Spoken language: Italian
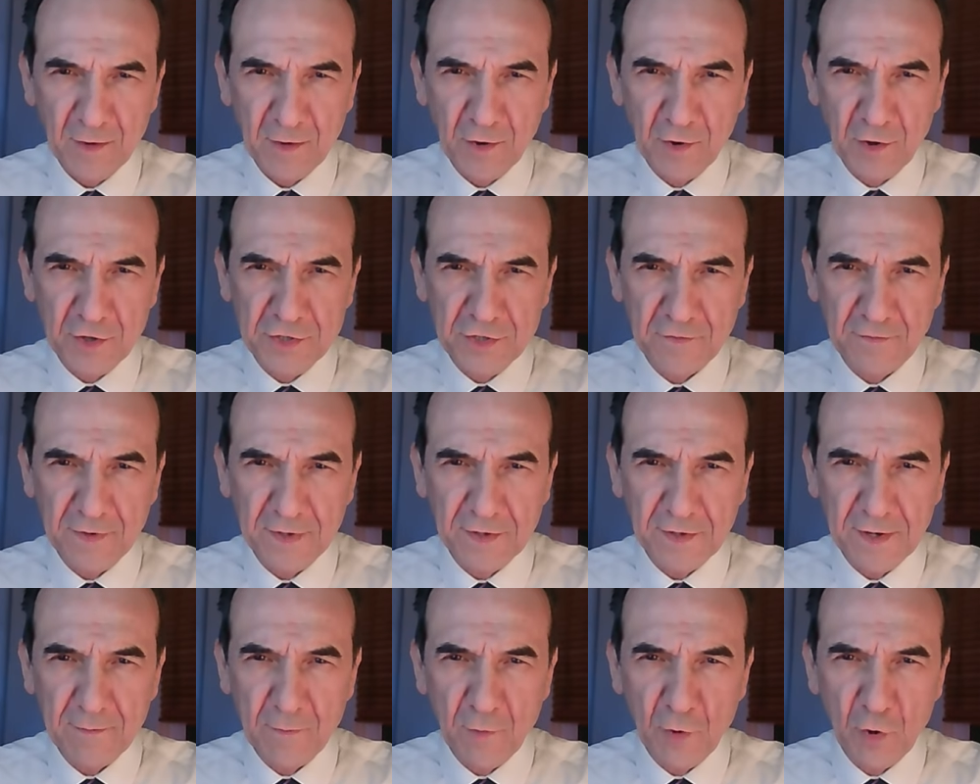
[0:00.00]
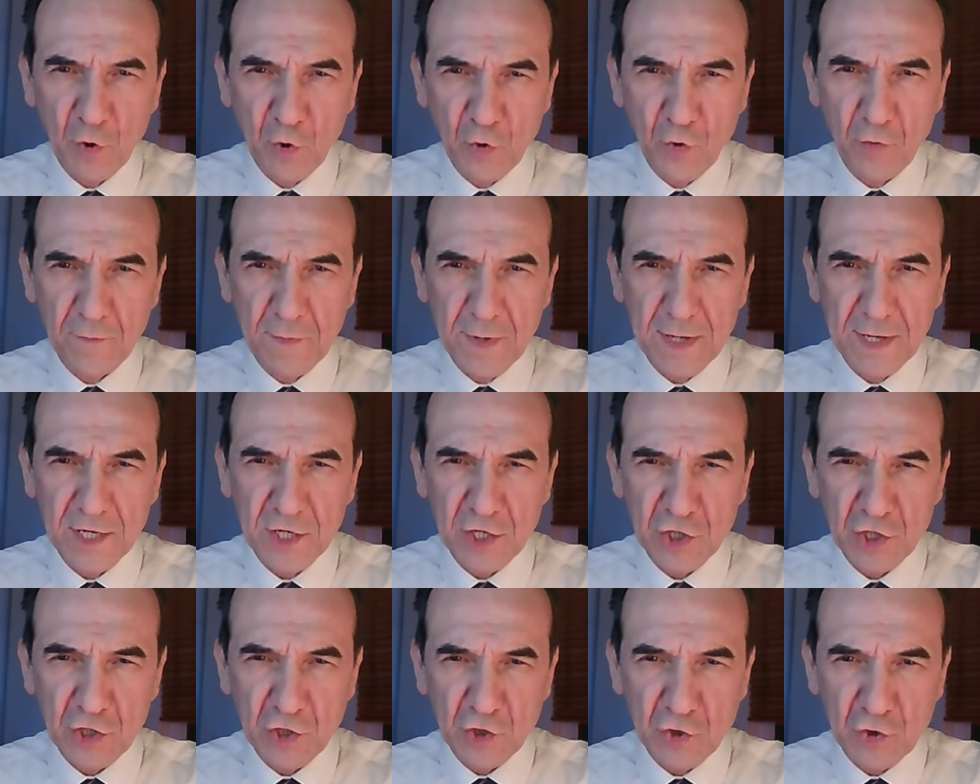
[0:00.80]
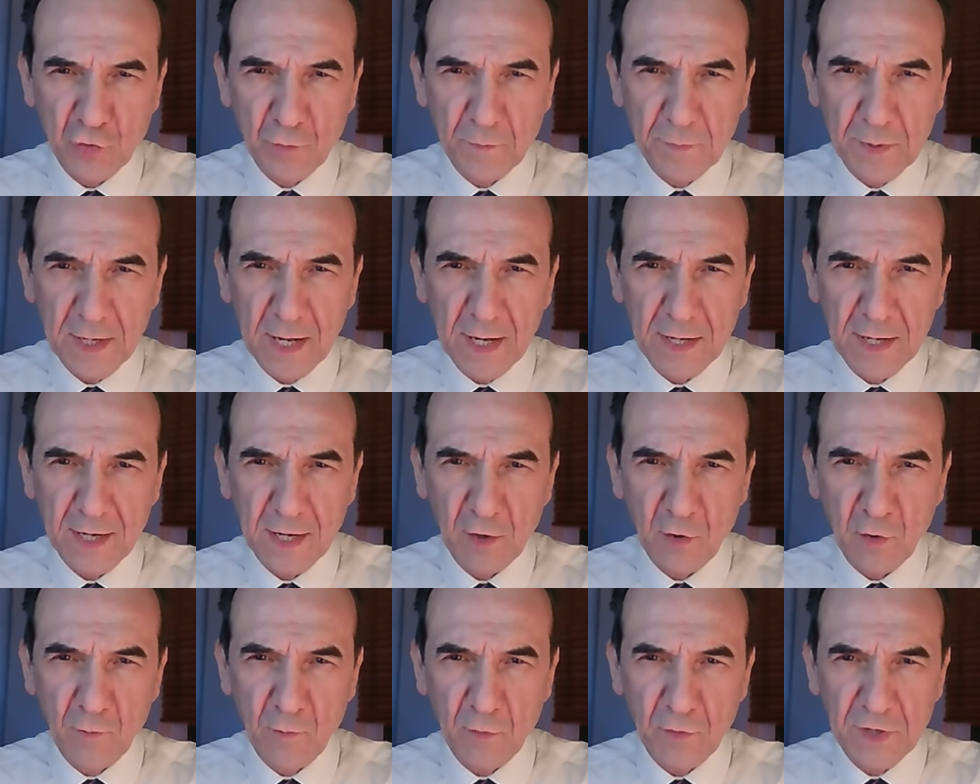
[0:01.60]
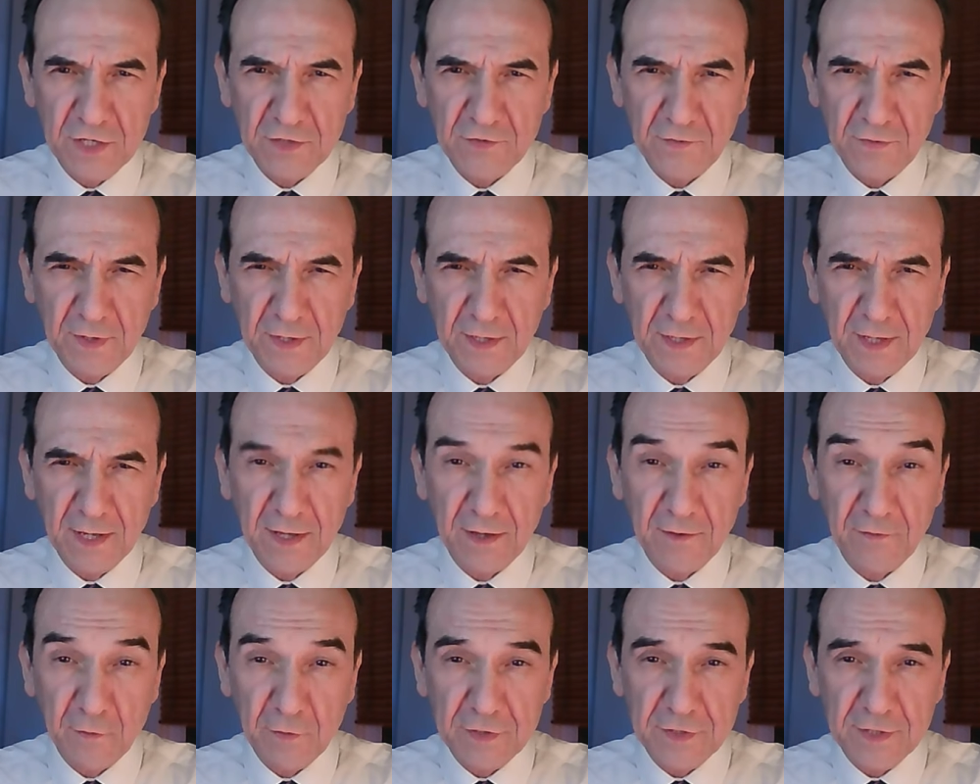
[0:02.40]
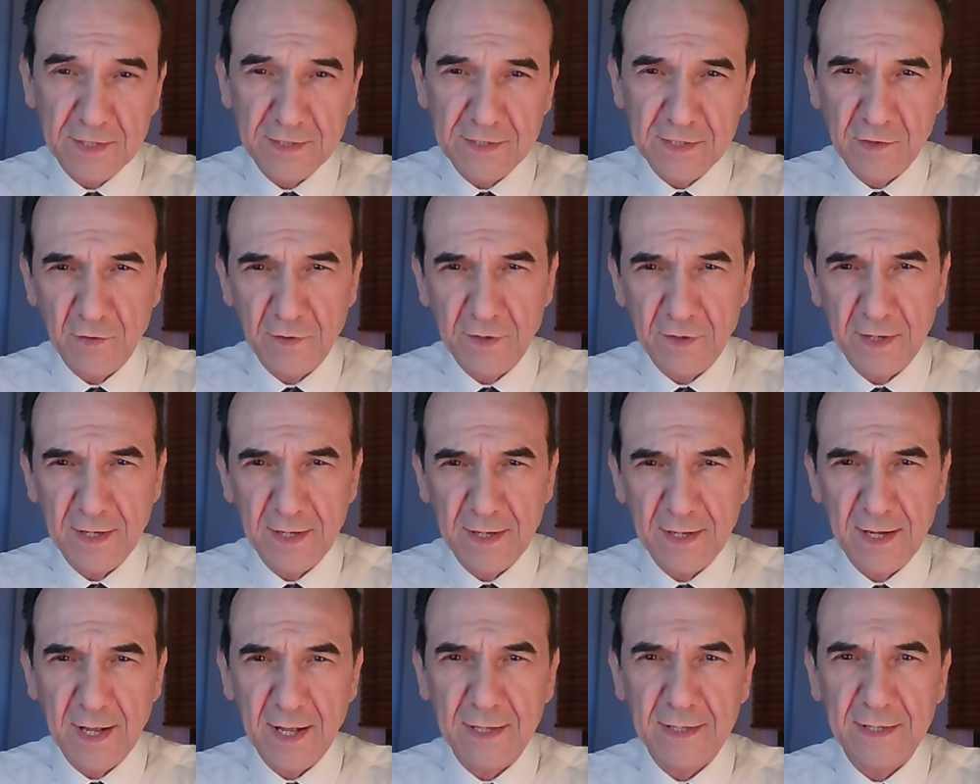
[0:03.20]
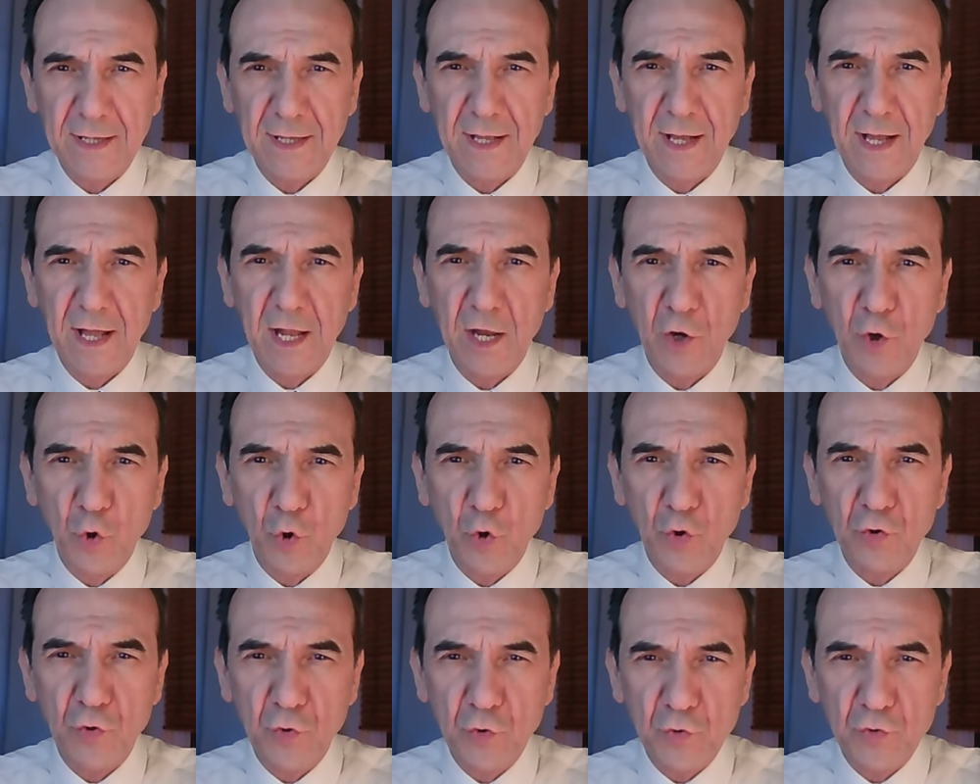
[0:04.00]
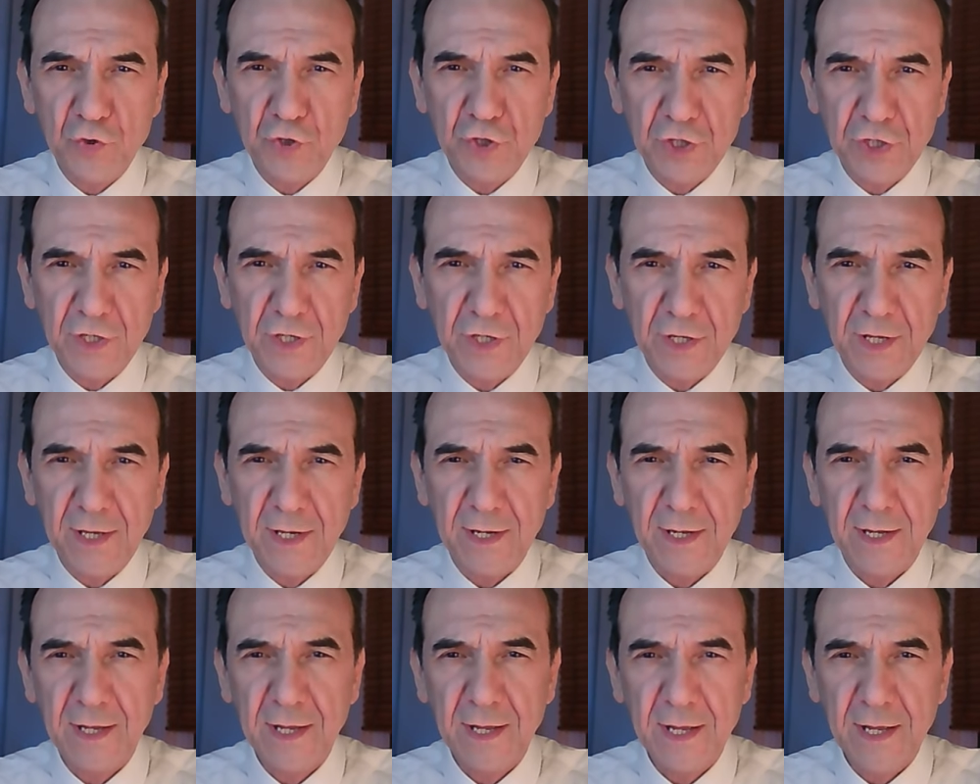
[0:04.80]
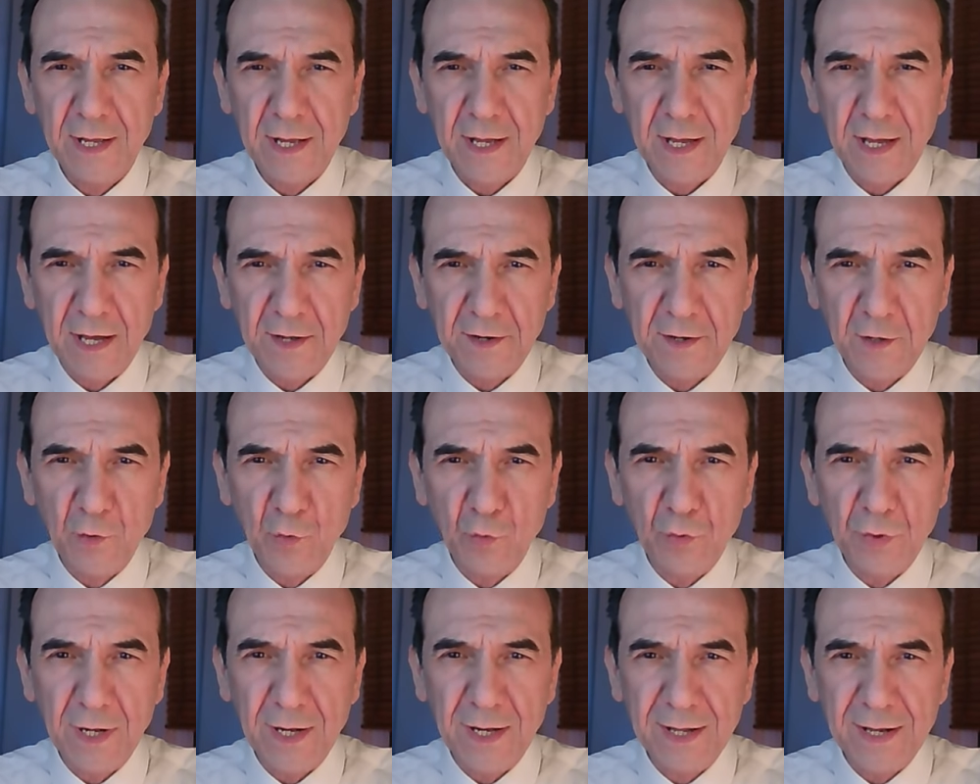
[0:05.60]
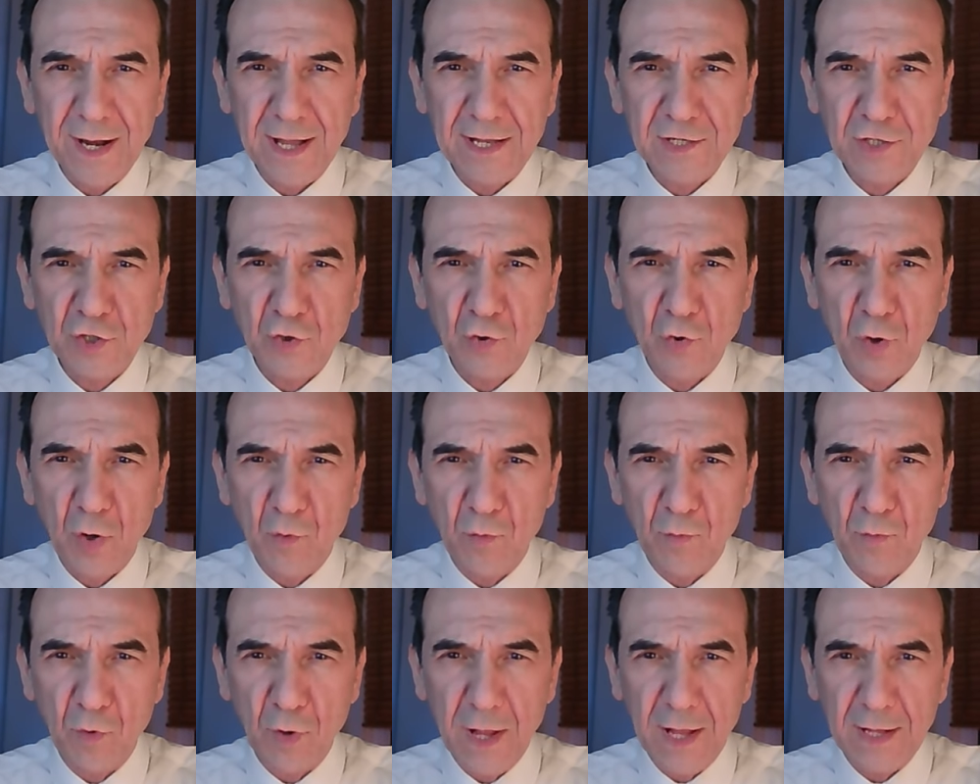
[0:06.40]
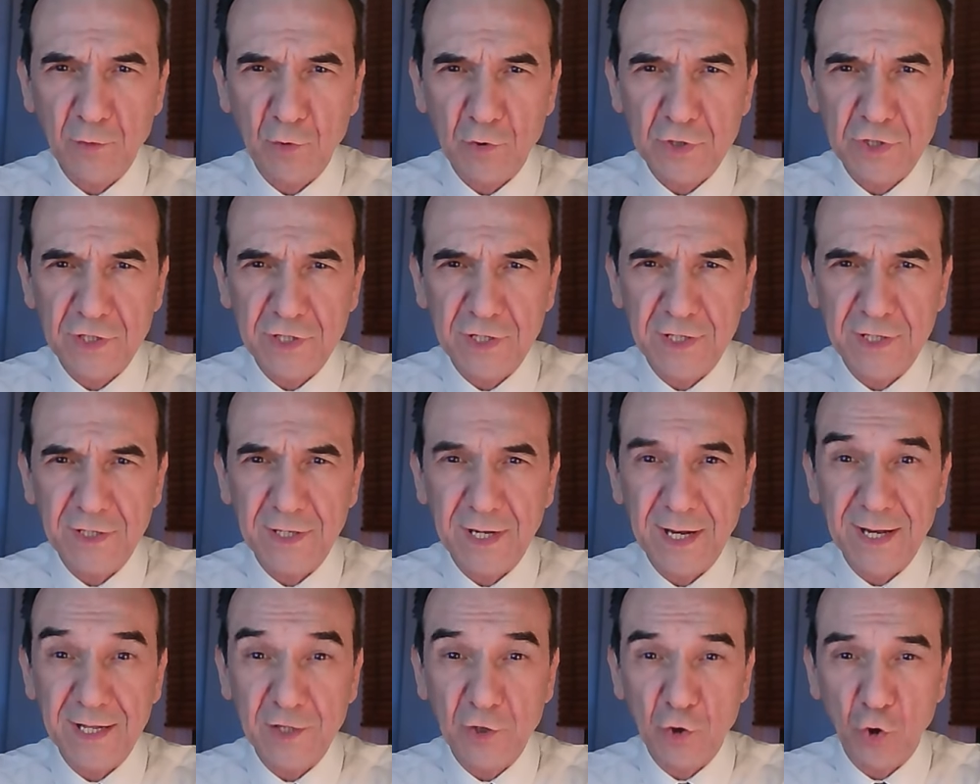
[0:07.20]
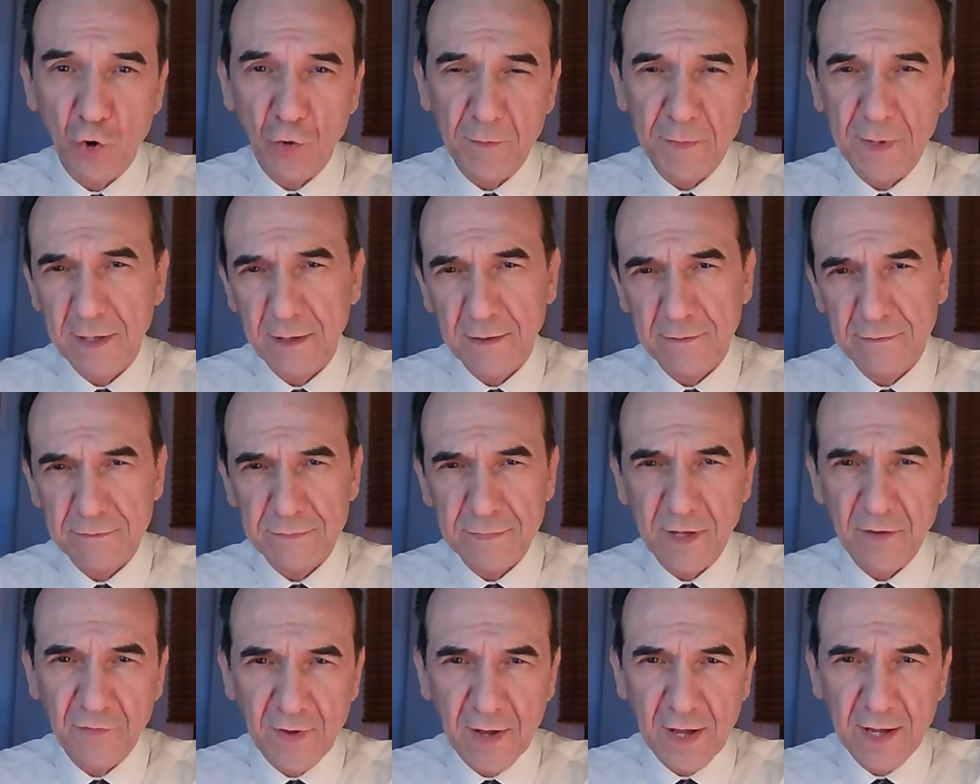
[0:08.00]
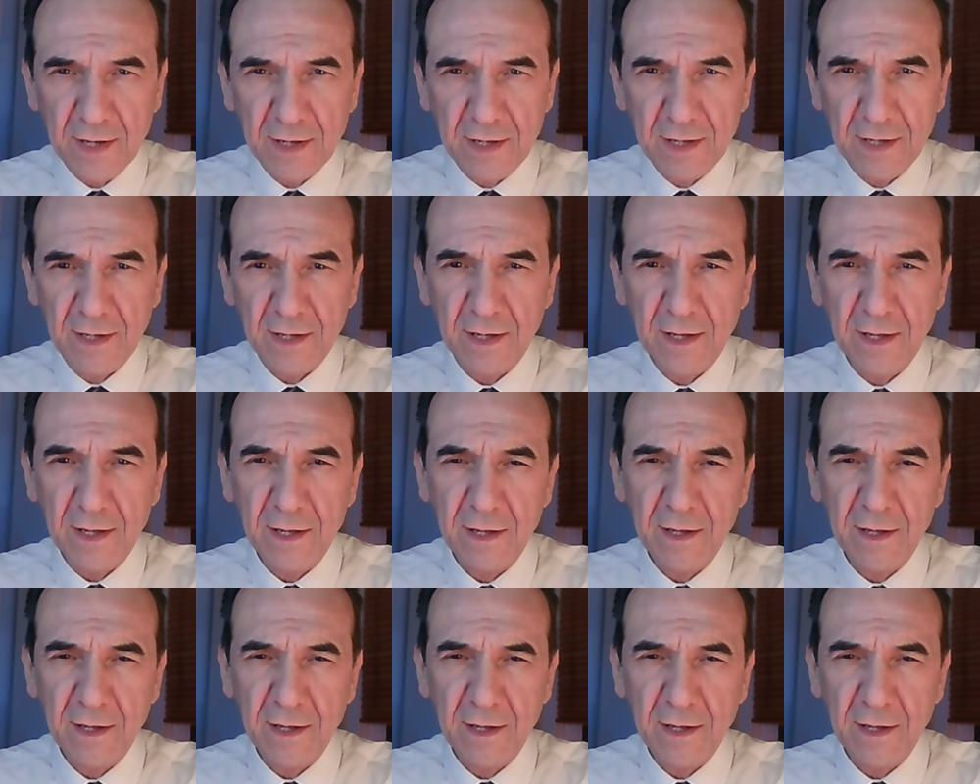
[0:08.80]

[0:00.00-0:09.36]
Oggi vedremo come superare la comune sfida e frustrazione legate a non riuscire a ridurre il grasso accumulatosi nell'addome, nei fianchi